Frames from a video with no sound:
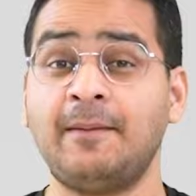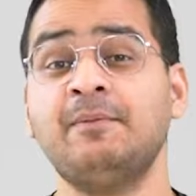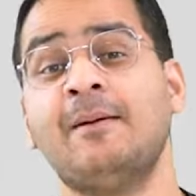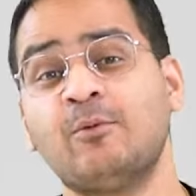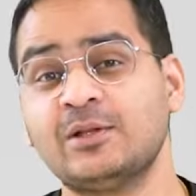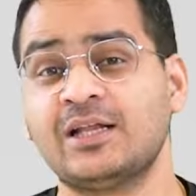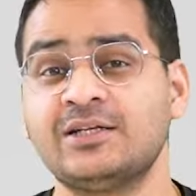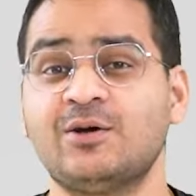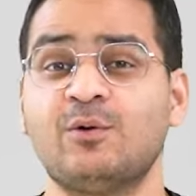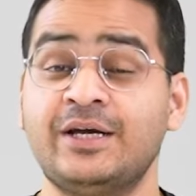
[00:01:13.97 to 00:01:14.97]
यहाँ पर मैं आपको
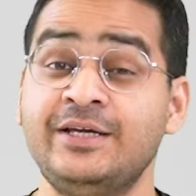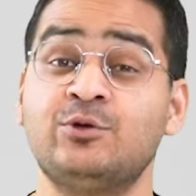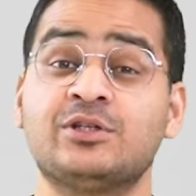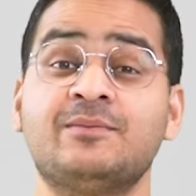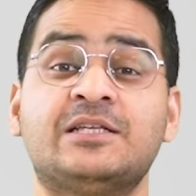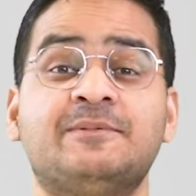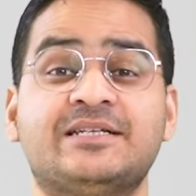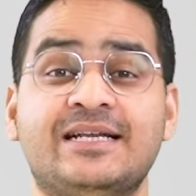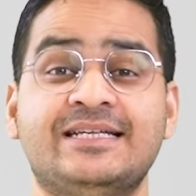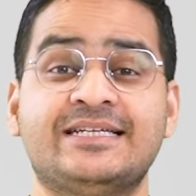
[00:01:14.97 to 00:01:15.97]
बताना चाहूंगा कि ये जो सभी
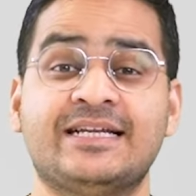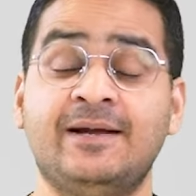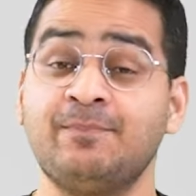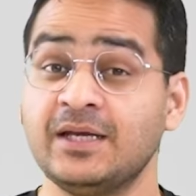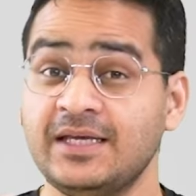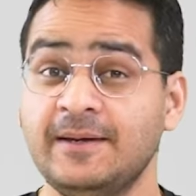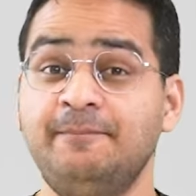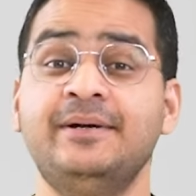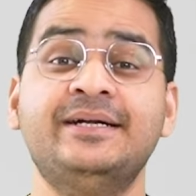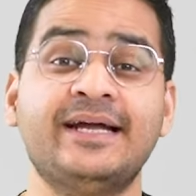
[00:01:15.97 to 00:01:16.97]
स्पेशलाइजेशन है ये
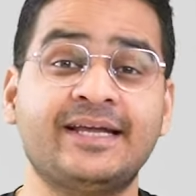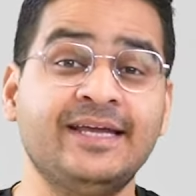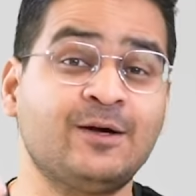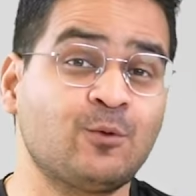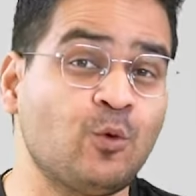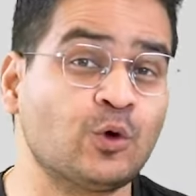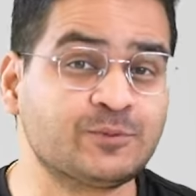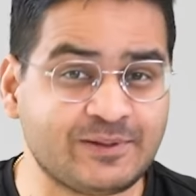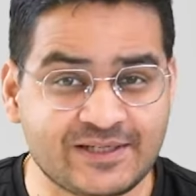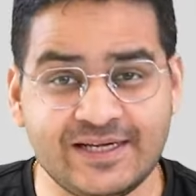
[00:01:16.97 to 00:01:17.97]
बीटेक की कोर
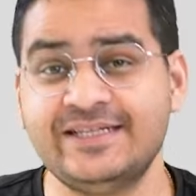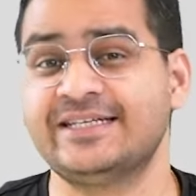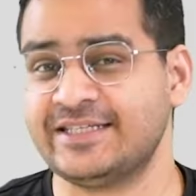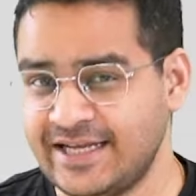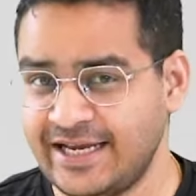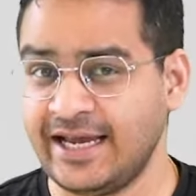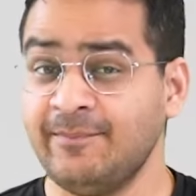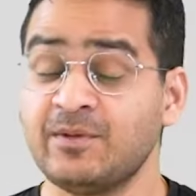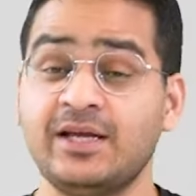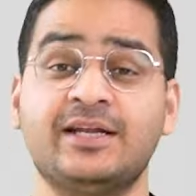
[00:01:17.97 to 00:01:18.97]
स्पेशलाइजेशन नहीं है
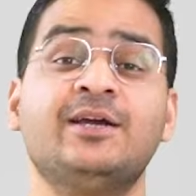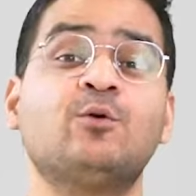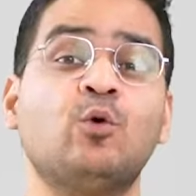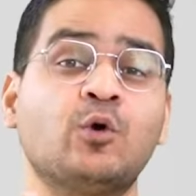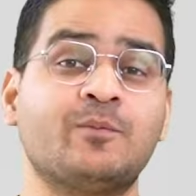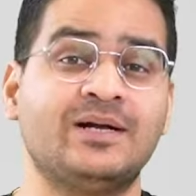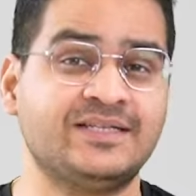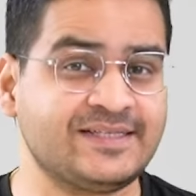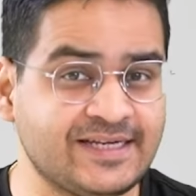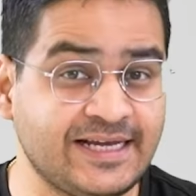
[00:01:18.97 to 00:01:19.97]
यानी कि कोर
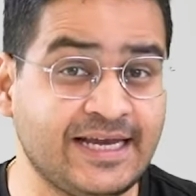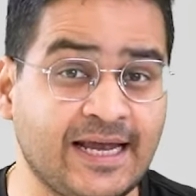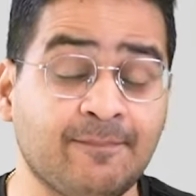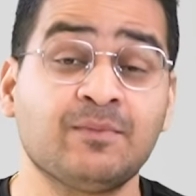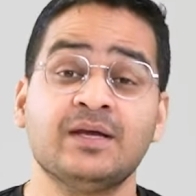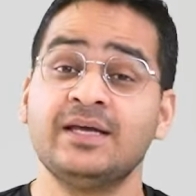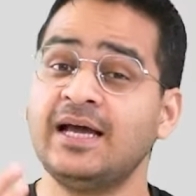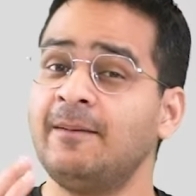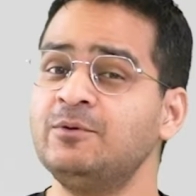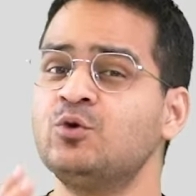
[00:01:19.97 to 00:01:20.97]
ब्रांचेज नहीं है
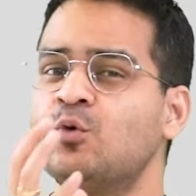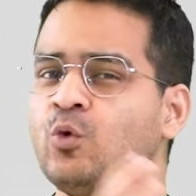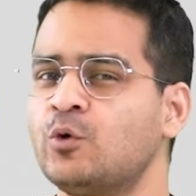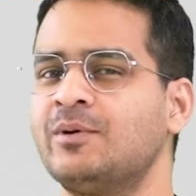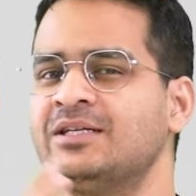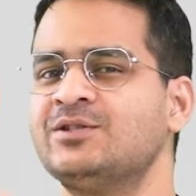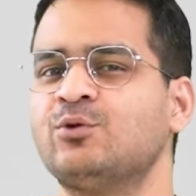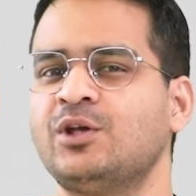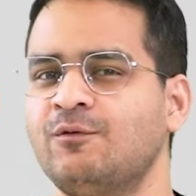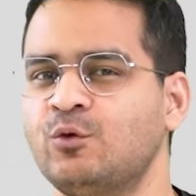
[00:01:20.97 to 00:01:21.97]
यहाँ पे जो कोर ब्रांचेज
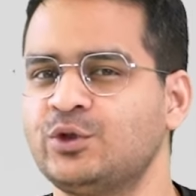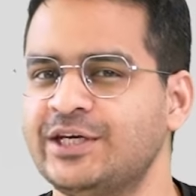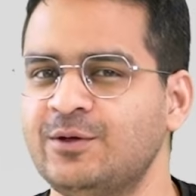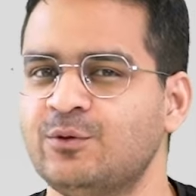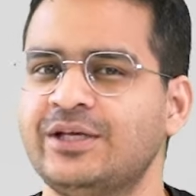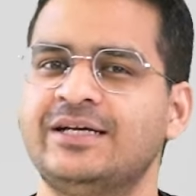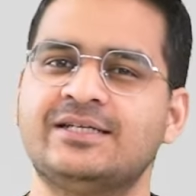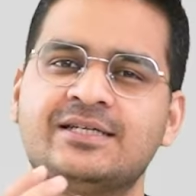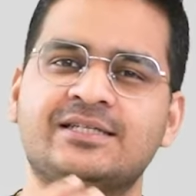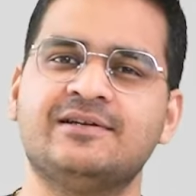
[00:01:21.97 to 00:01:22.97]
होती है वो कुछ एक ही होती हैं
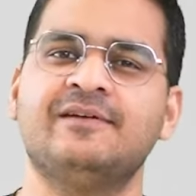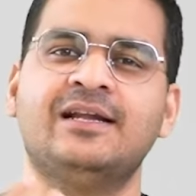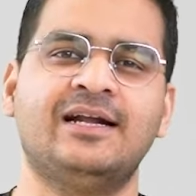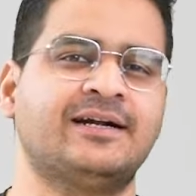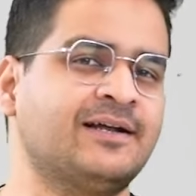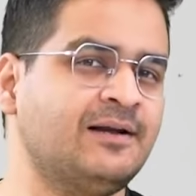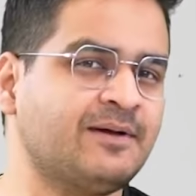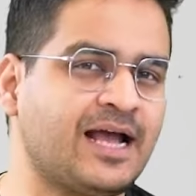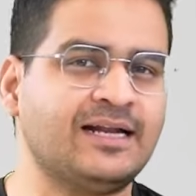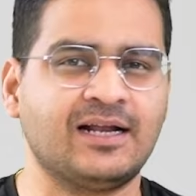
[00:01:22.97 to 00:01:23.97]
जैसे कि सिविल इलेक्ट्रिकल
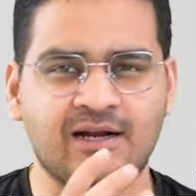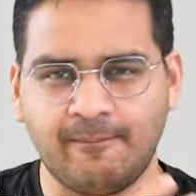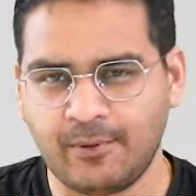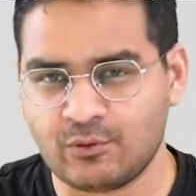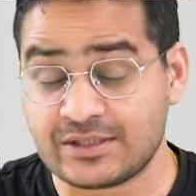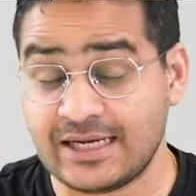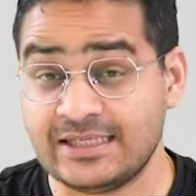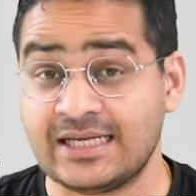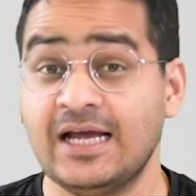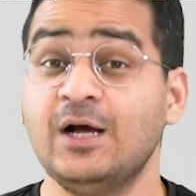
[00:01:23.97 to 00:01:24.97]
मैकेनिकल कंप्यूटर
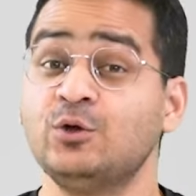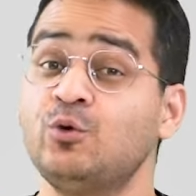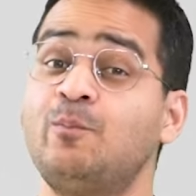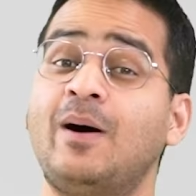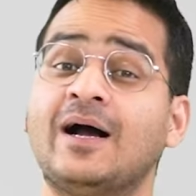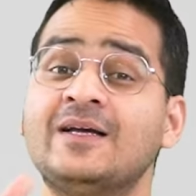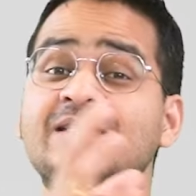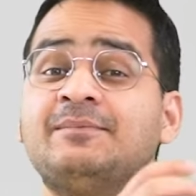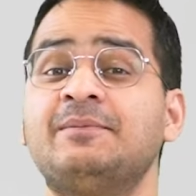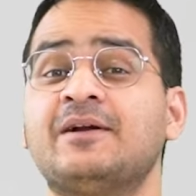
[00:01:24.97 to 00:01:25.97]
साइंस जो बाकी
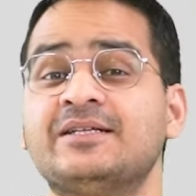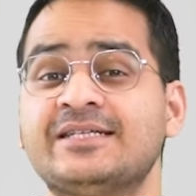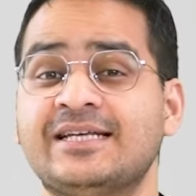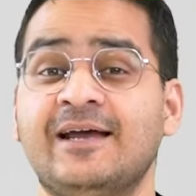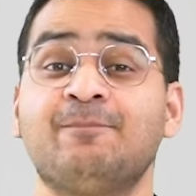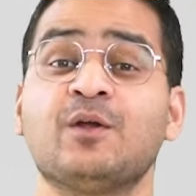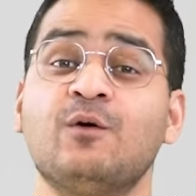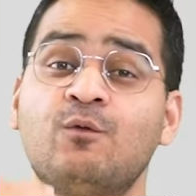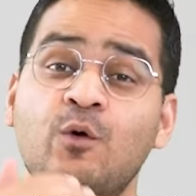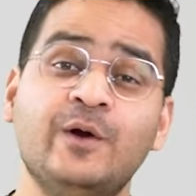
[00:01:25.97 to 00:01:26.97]
सभी ब्रांचेज हैं
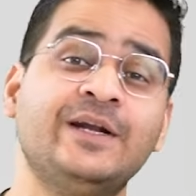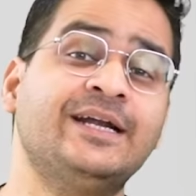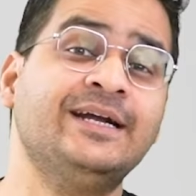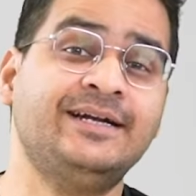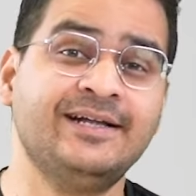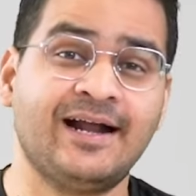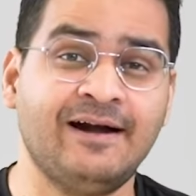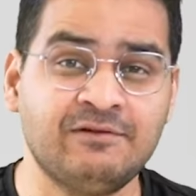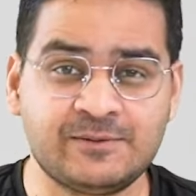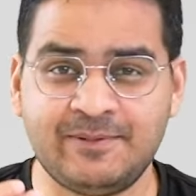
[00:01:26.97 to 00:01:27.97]
वो इनकी
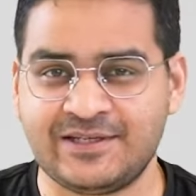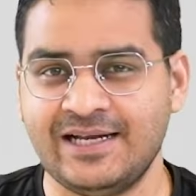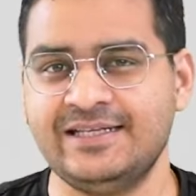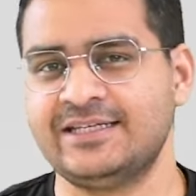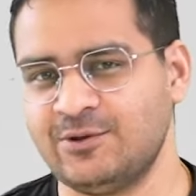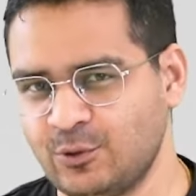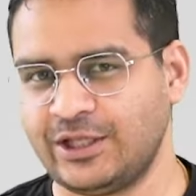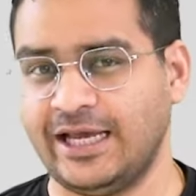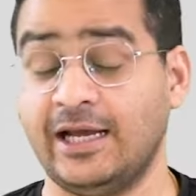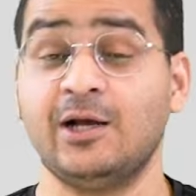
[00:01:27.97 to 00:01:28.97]
डिराइव स्पेशलाइजेशन
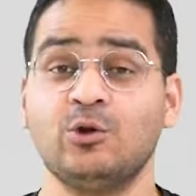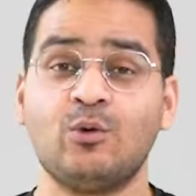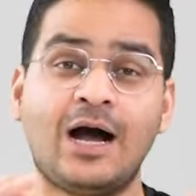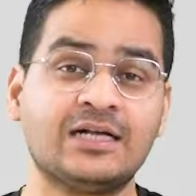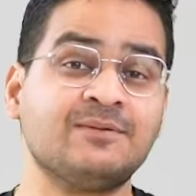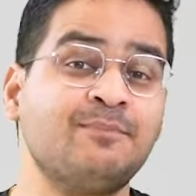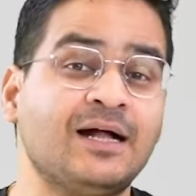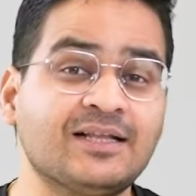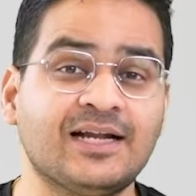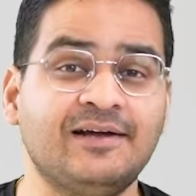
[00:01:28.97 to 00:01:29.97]
होती हैं तो आज हम
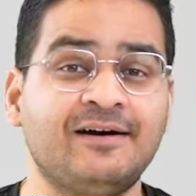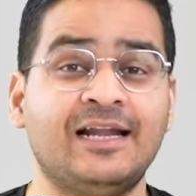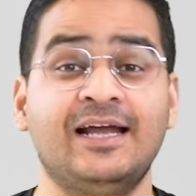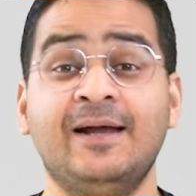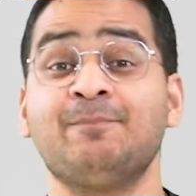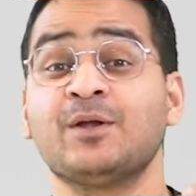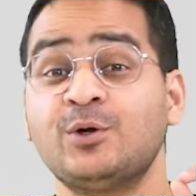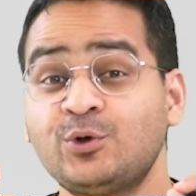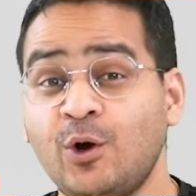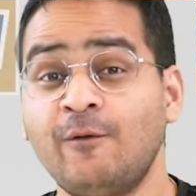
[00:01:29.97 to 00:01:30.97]
बात करने वाले हैं
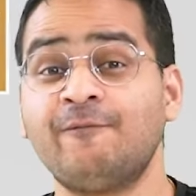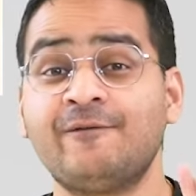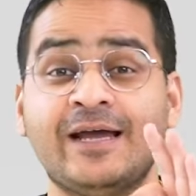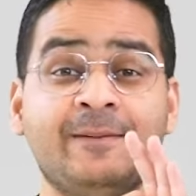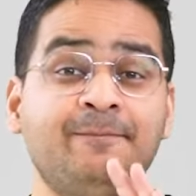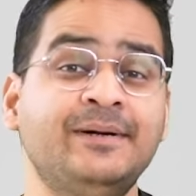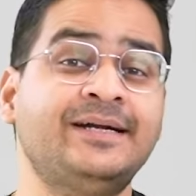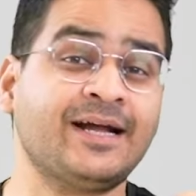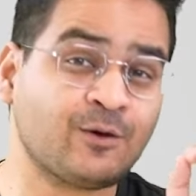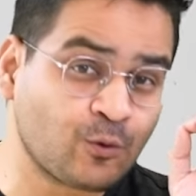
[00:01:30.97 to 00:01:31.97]
टॉप फाइव
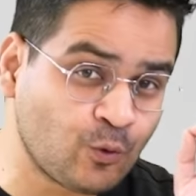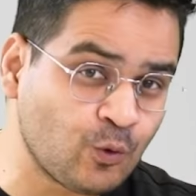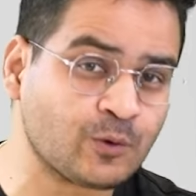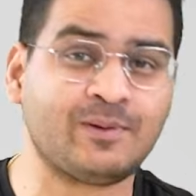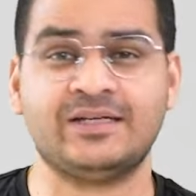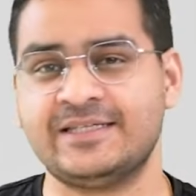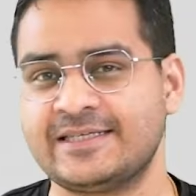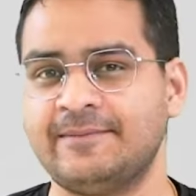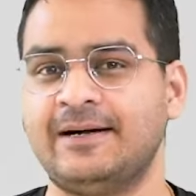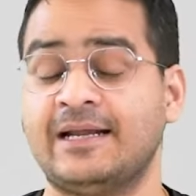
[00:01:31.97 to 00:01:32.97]
बीटेक कोर ब्रांचेस
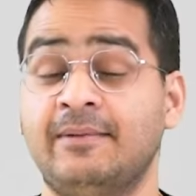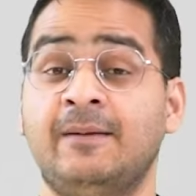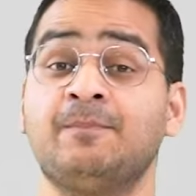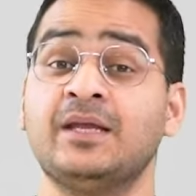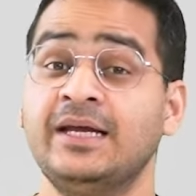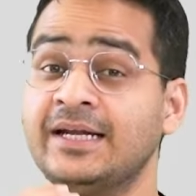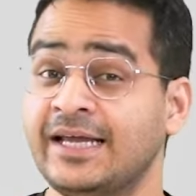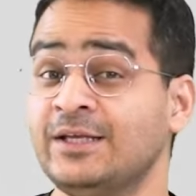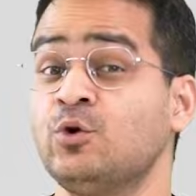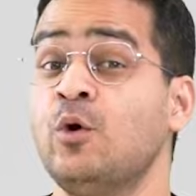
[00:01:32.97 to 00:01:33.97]
के बारे में
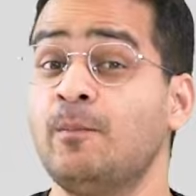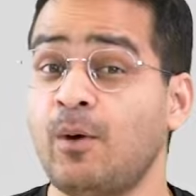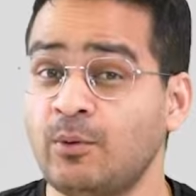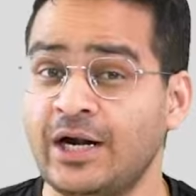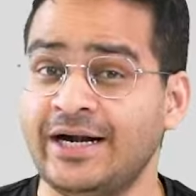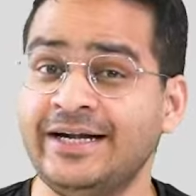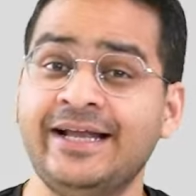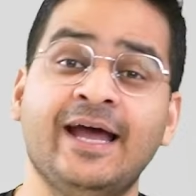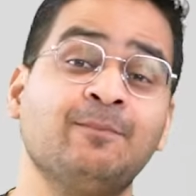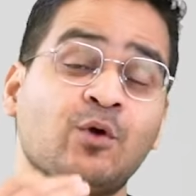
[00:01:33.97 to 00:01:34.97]
इनके जो पॉपुलैरिटी
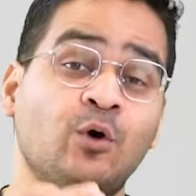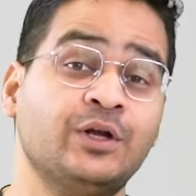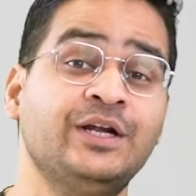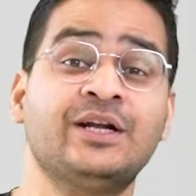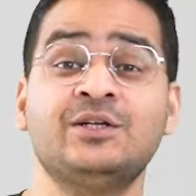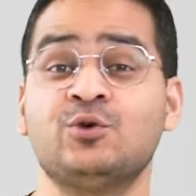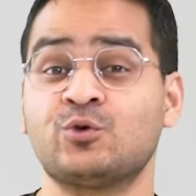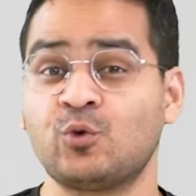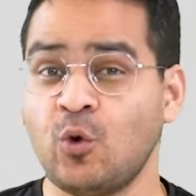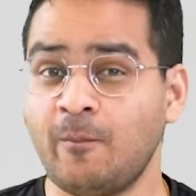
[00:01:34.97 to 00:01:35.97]
है और इनके जो
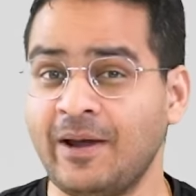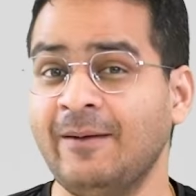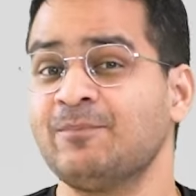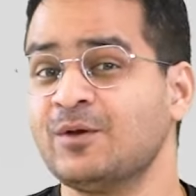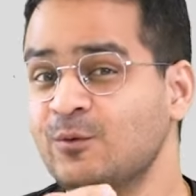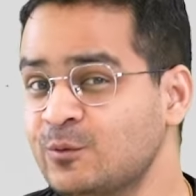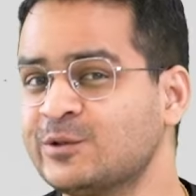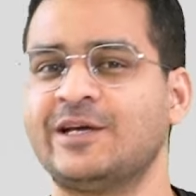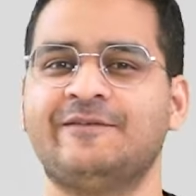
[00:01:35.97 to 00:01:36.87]
स्कोप है उसके